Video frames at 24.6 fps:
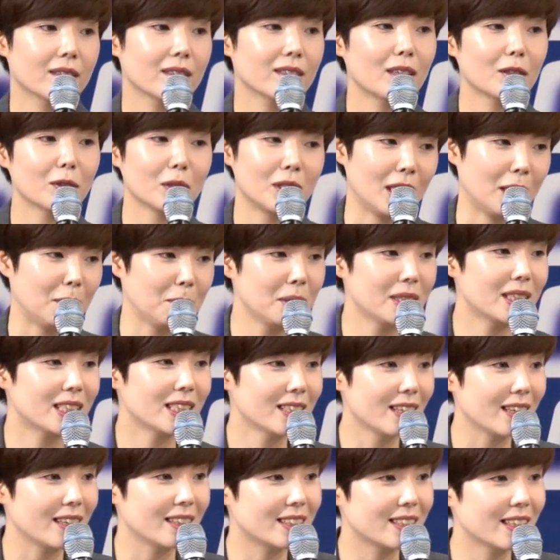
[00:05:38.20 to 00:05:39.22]
그렇다고
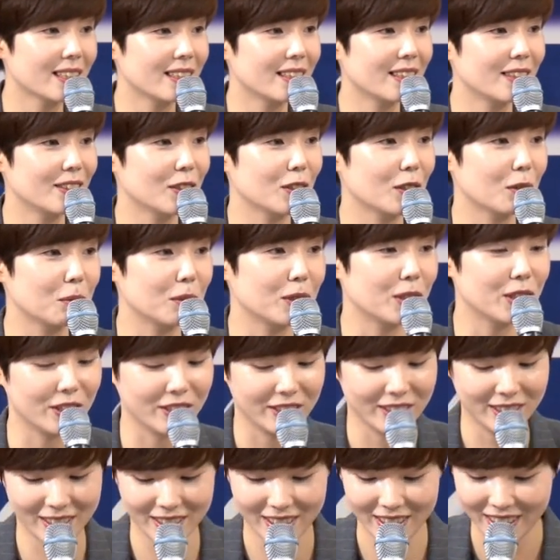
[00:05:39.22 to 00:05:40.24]
재밌진 않잖아요, 여러분.
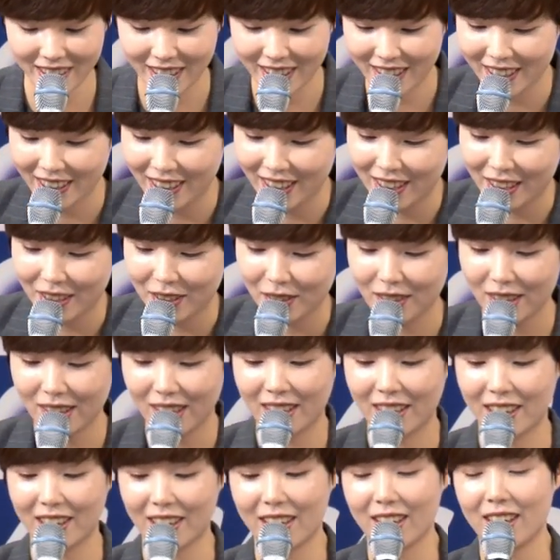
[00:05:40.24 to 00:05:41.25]

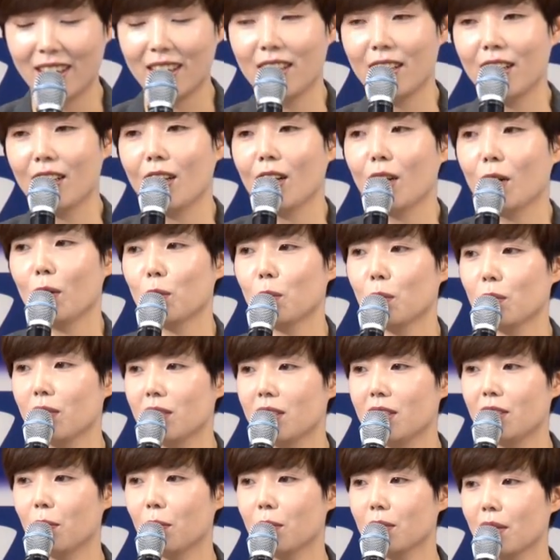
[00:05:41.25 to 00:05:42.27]
네. 어, 저는
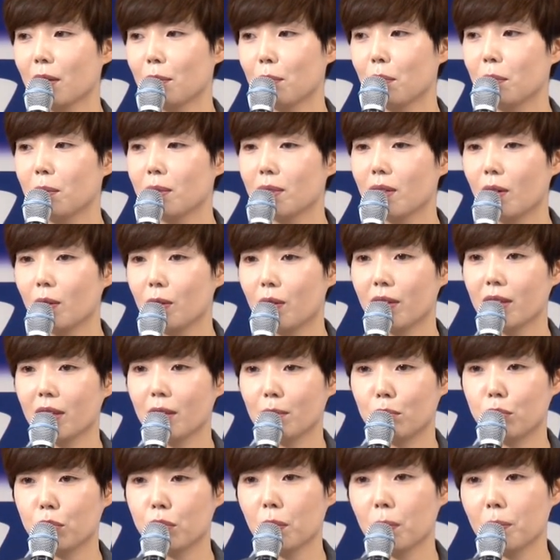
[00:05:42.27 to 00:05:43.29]
이 영상 보면서 아,
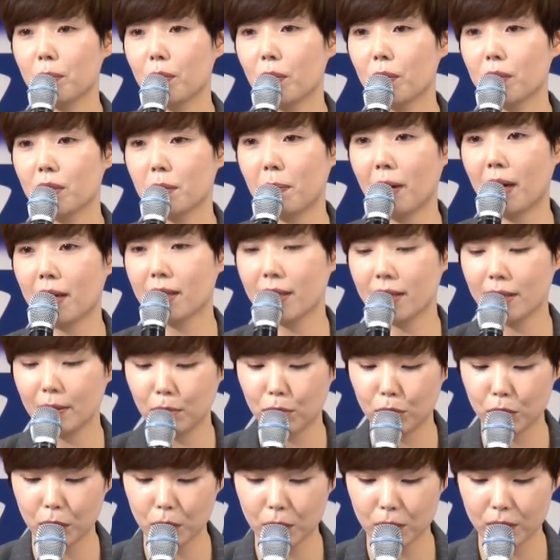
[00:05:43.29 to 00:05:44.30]
되게 무섭다. 역시 바다는
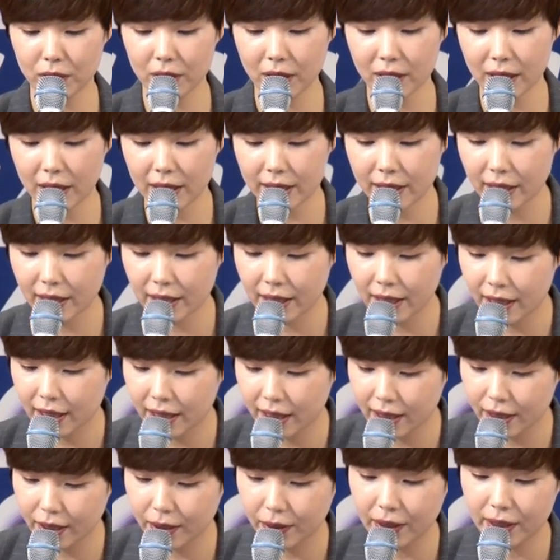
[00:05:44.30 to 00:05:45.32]
무섭구나라는
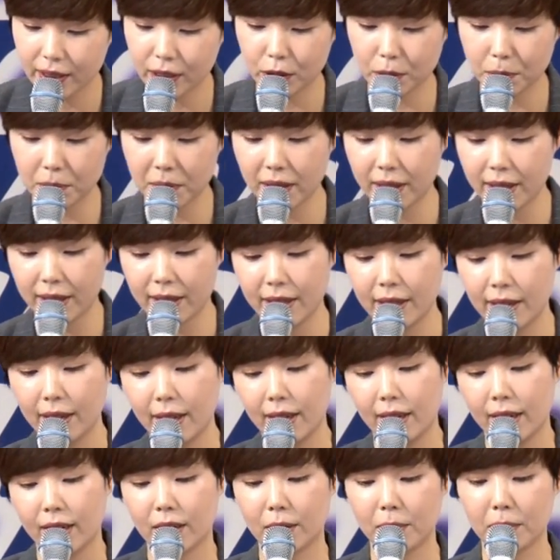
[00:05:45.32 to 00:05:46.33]
생각을 하긴 했지만,
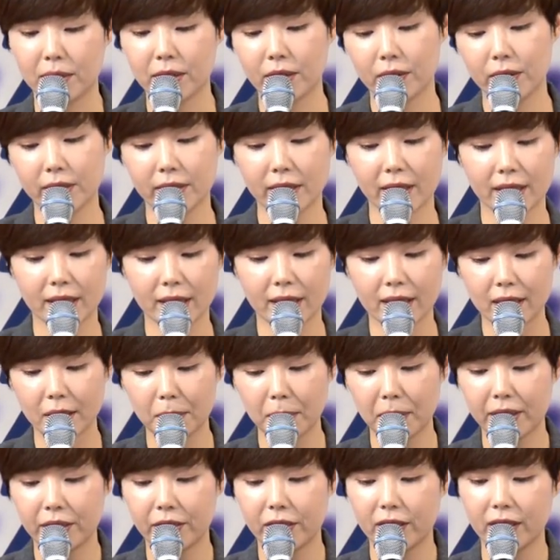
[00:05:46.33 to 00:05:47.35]
여러분 그런 생각을
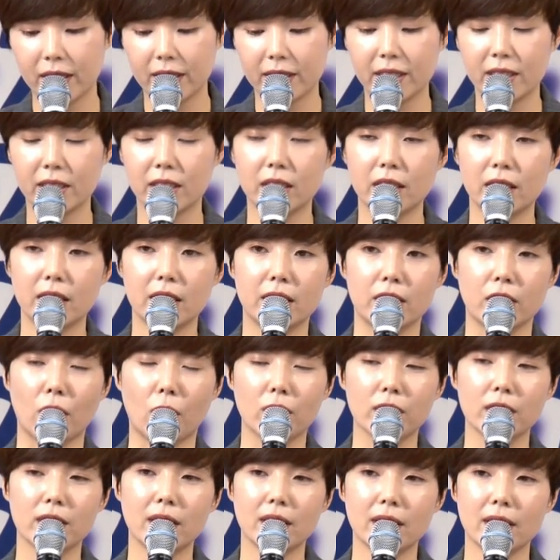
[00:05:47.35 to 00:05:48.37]
반영하듯이
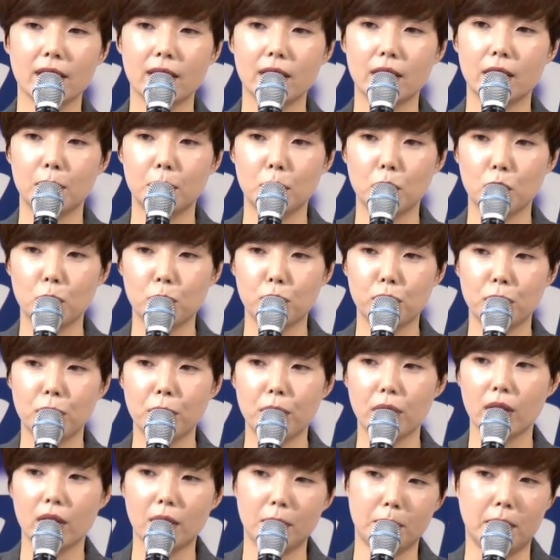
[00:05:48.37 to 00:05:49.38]
영상의 제목은
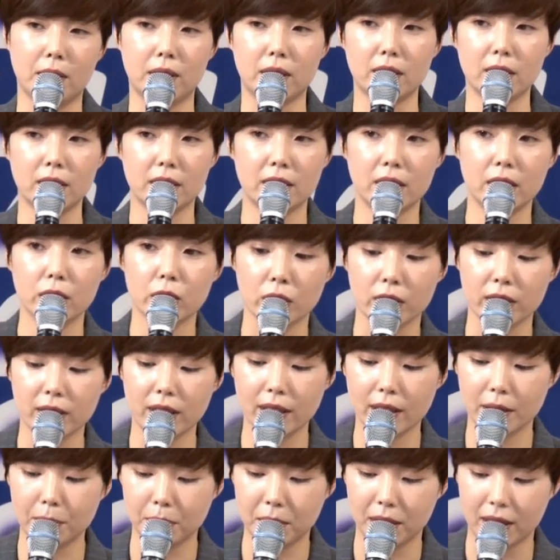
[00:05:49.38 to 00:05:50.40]
분명한 메시지를
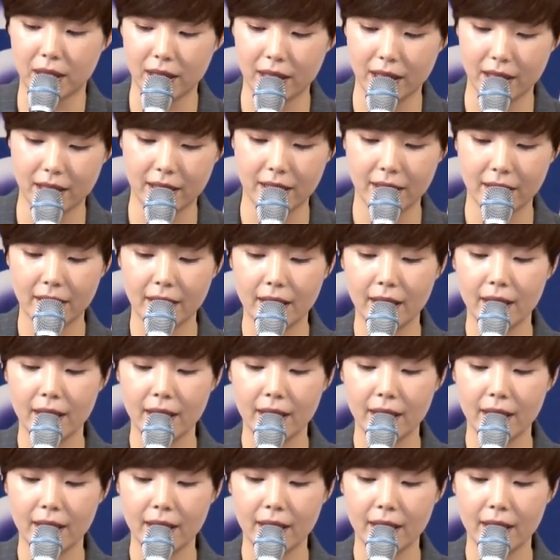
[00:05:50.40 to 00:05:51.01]
전달합니다.